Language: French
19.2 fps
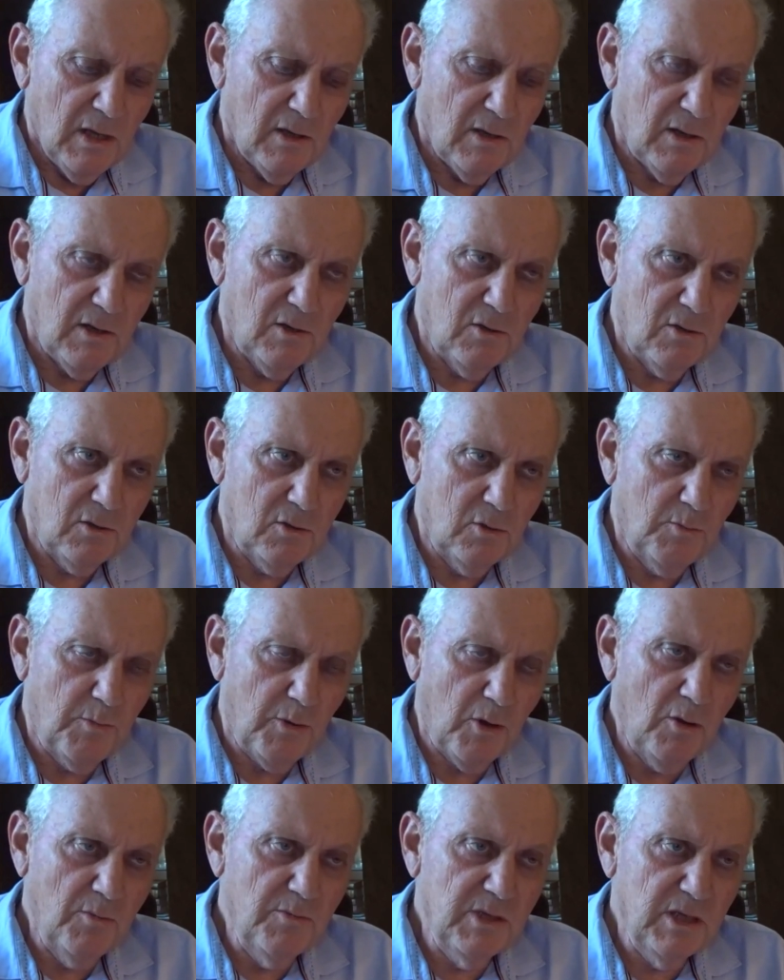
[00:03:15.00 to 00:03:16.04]
Euh, le,
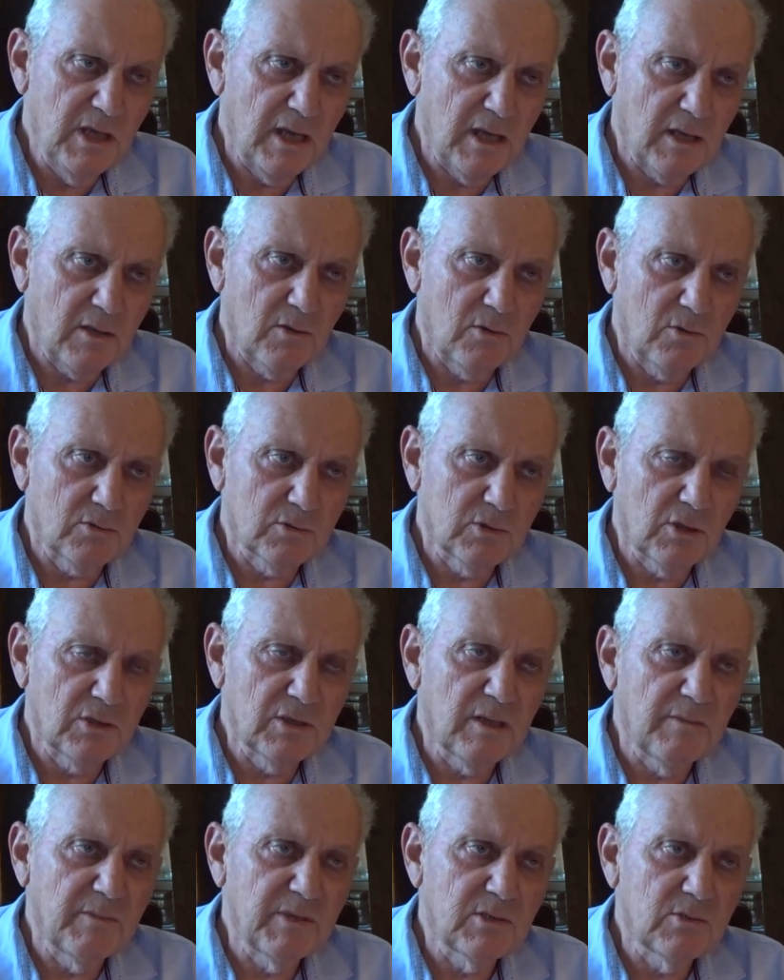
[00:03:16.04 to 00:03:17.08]
premier que l'on
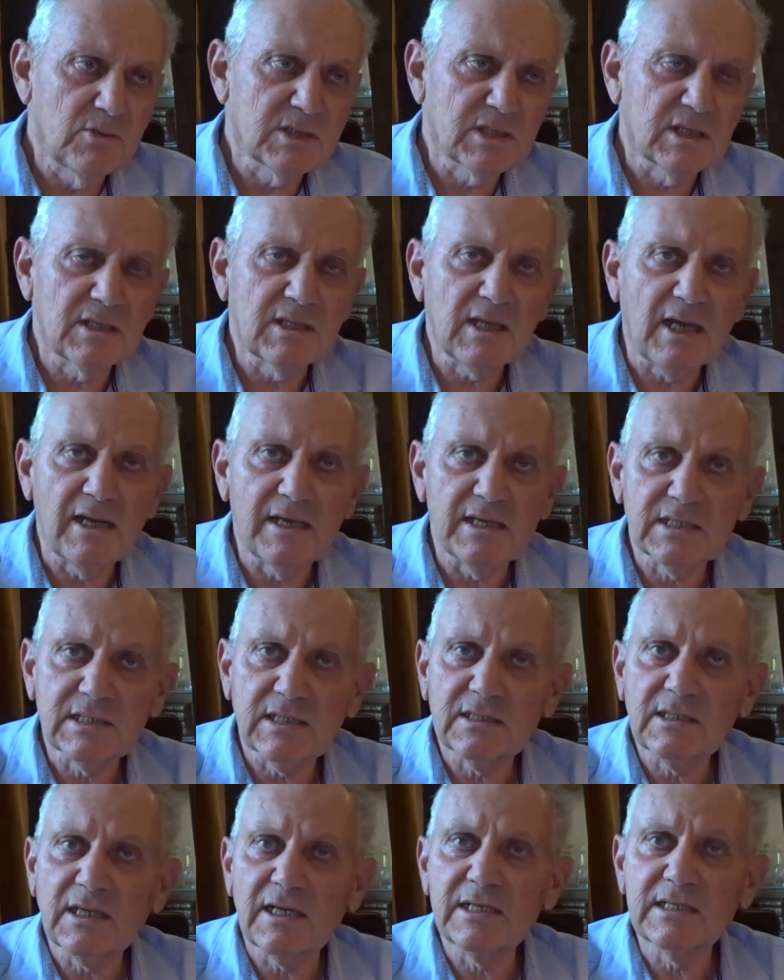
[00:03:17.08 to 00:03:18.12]
donne d'habitude, c'est
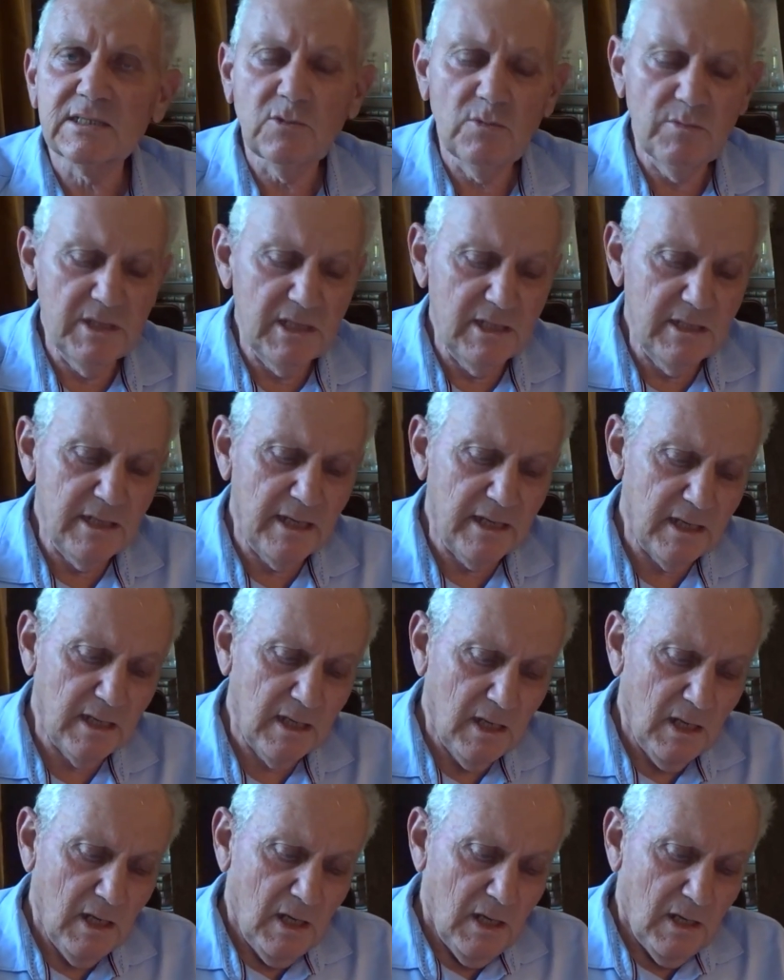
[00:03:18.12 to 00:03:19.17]
Thalès, un Thalès de
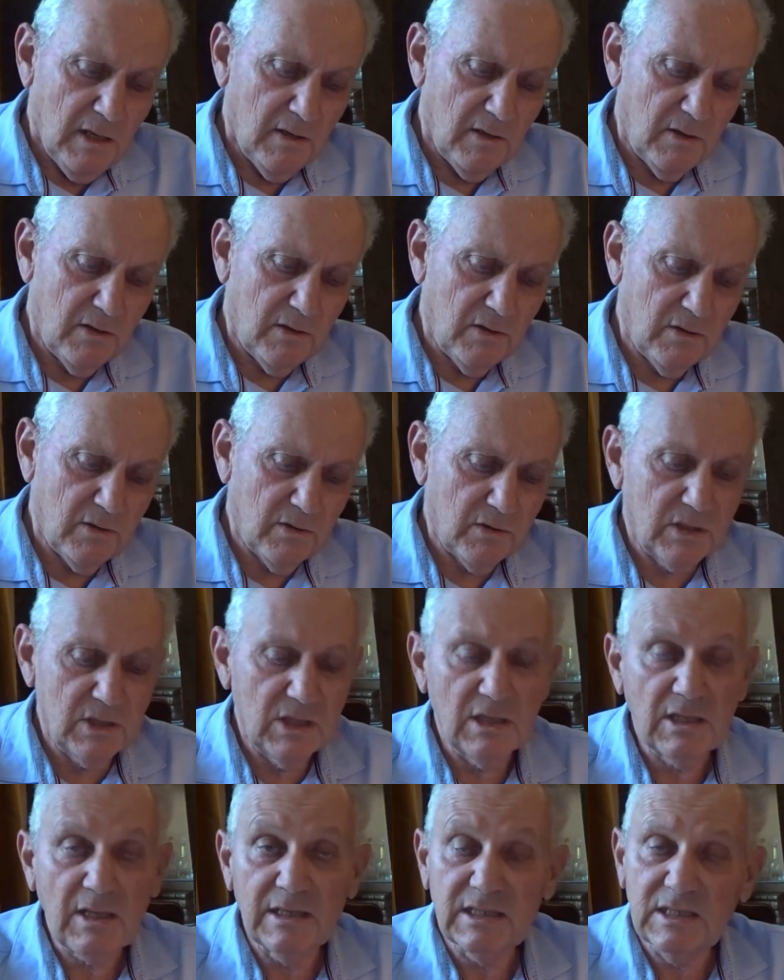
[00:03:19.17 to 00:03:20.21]
Millet, euh,
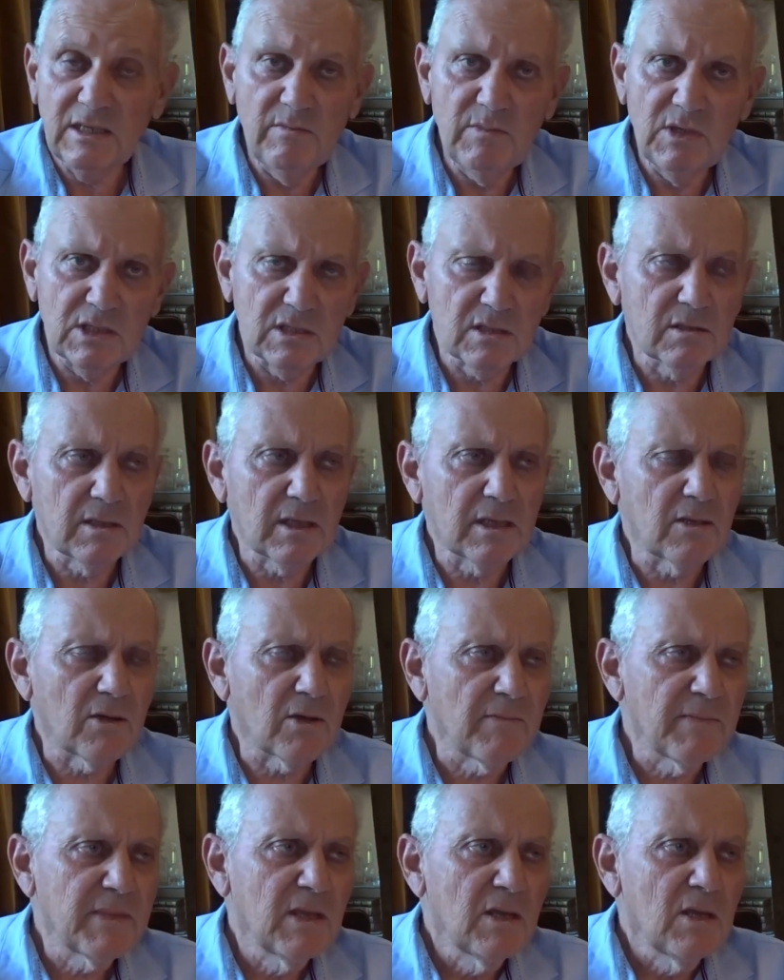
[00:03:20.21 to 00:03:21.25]
qui est un sémite
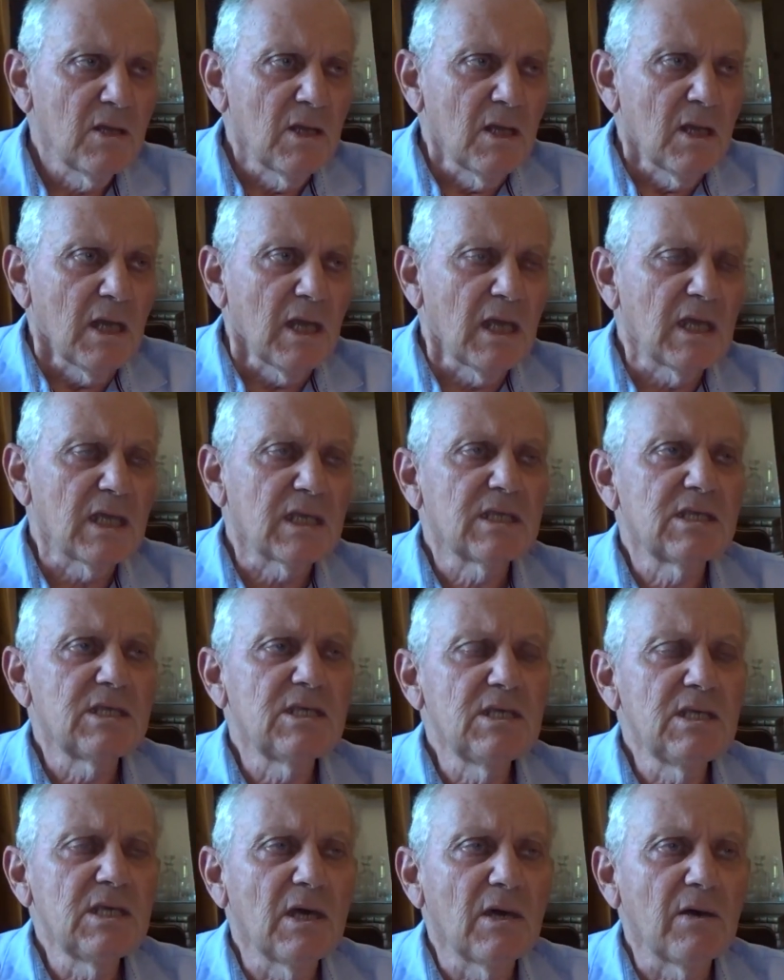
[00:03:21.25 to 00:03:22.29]
d'ailleurs, et
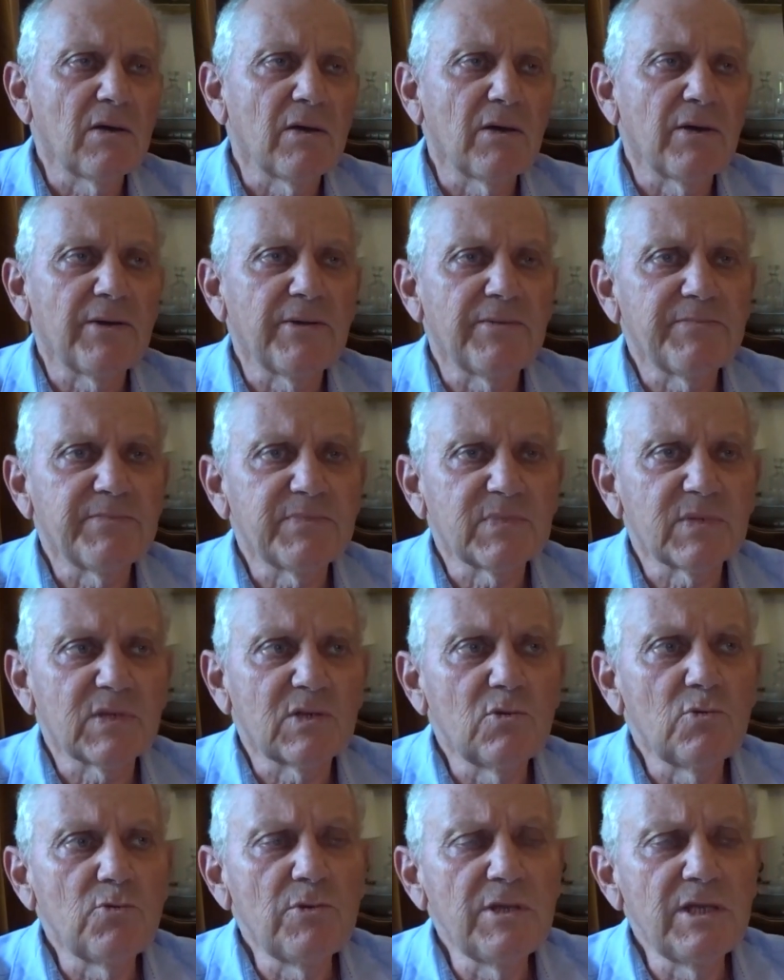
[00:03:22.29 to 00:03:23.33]
qui
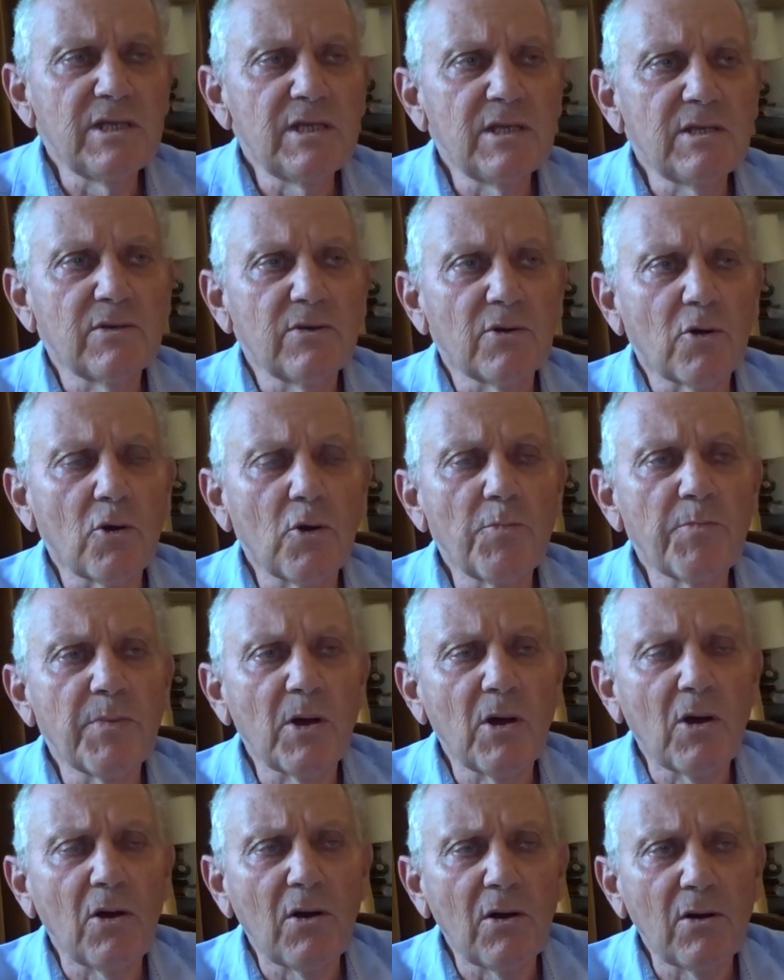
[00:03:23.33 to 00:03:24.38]
lui
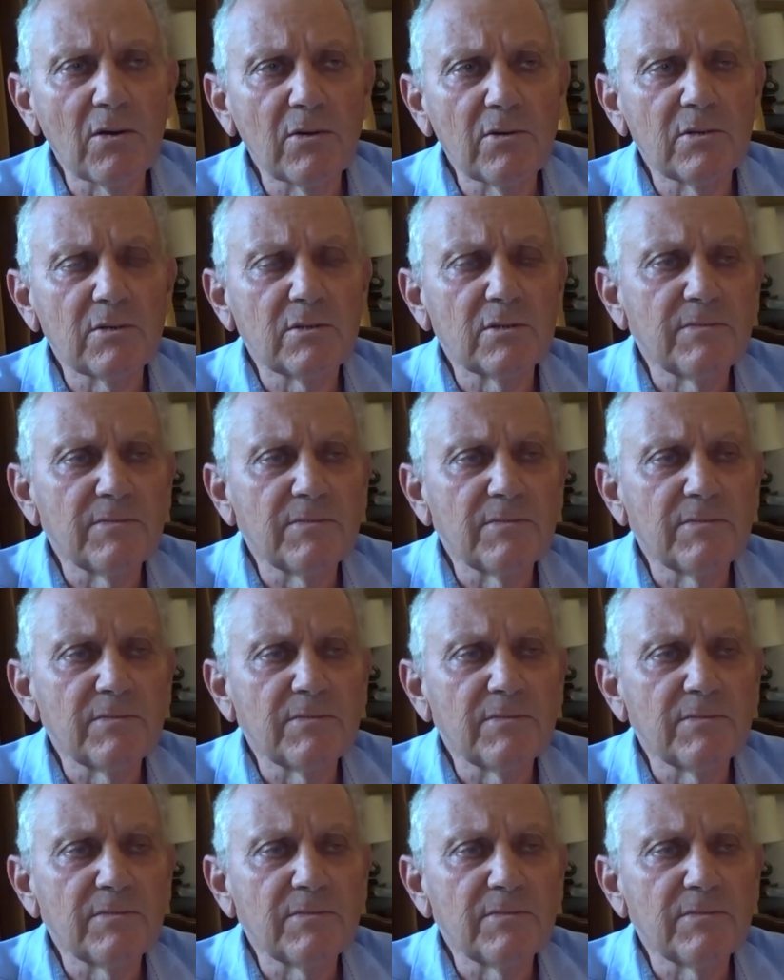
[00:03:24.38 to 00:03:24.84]
reprend